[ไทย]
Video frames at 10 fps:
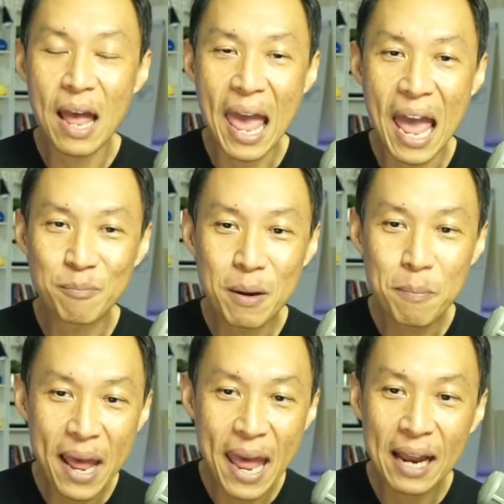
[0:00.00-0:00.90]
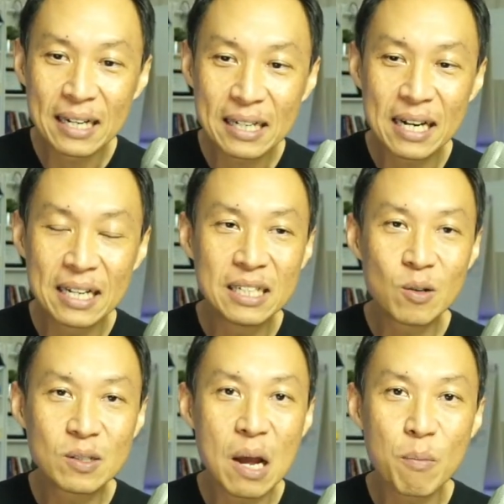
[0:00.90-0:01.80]
แอดมันแพงเหลือเกินยิง
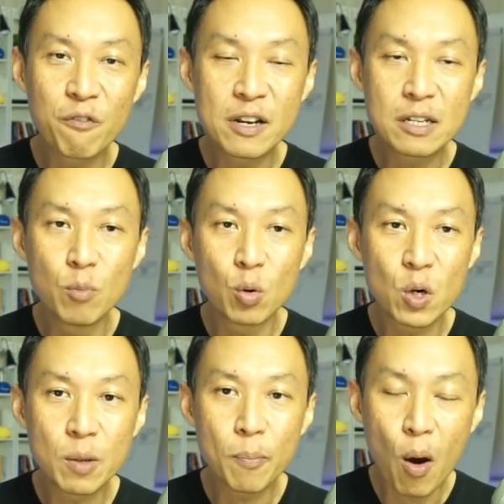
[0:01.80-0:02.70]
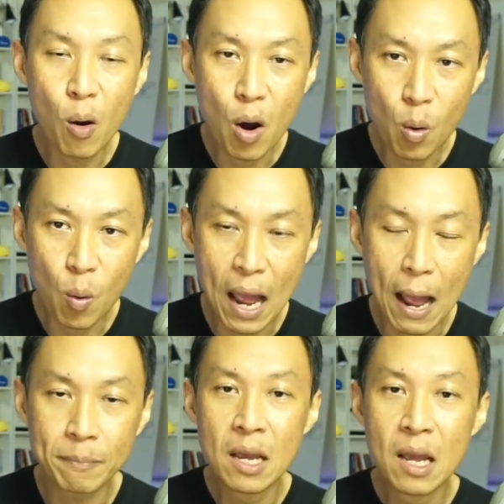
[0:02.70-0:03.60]
โฆษณาบน Facebook โดยเฉพาะข้อควา
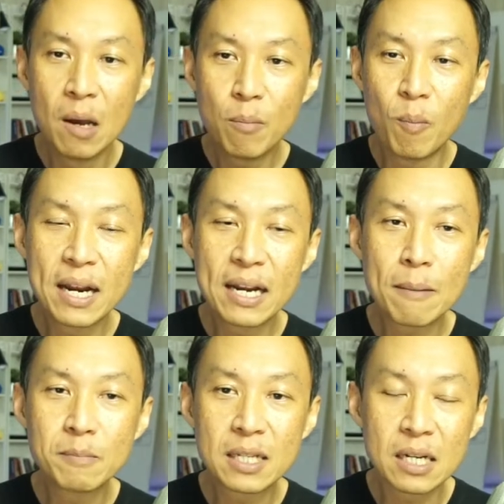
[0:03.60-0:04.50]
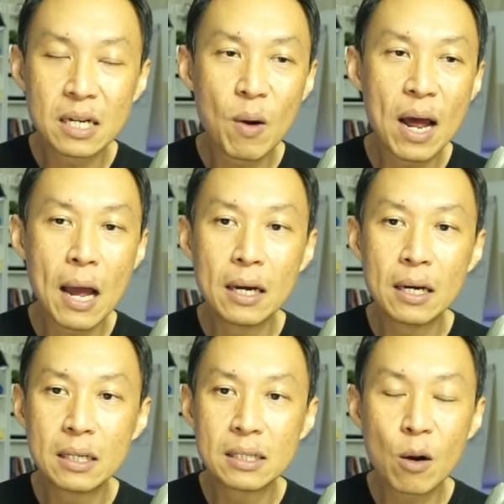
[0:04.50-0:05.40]
มผมเลยนำเสนอว่า
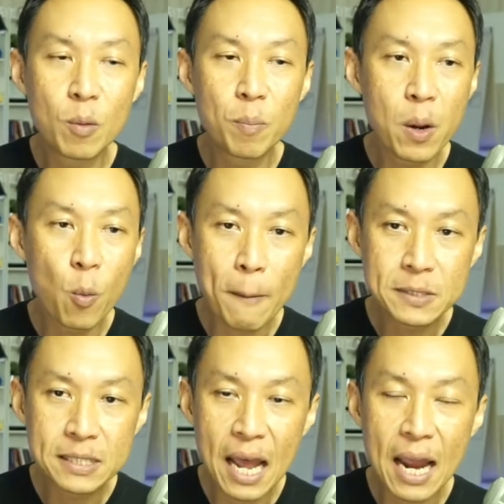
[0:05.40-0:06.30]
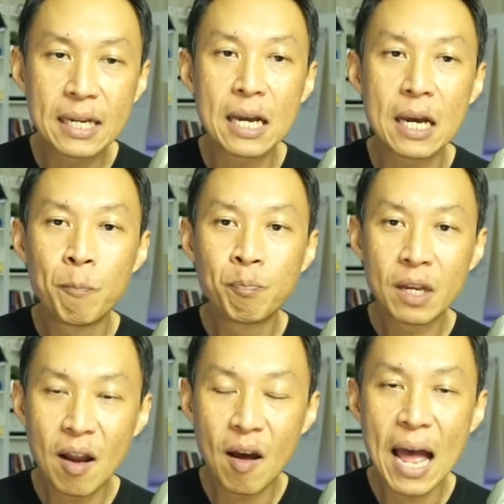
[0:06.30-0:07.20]
ถ้าคุณมีเว็บไซต์เนี่ย
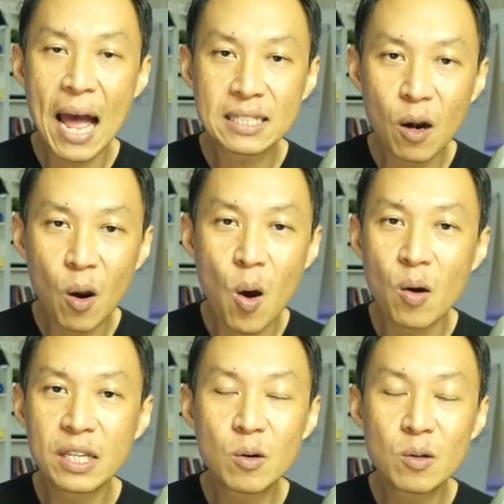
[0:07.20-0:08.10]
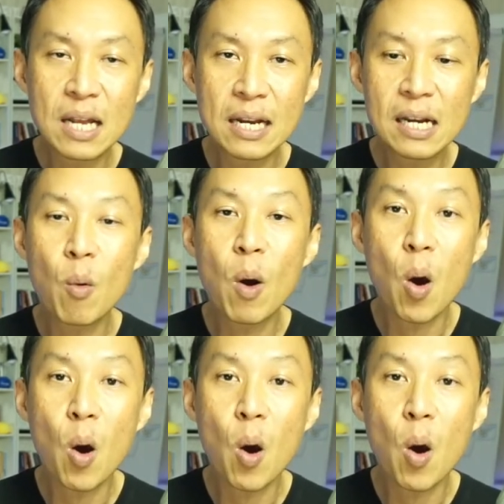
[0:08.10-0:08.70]
เราอาจจะลองยิงโฆษณาที่เรียก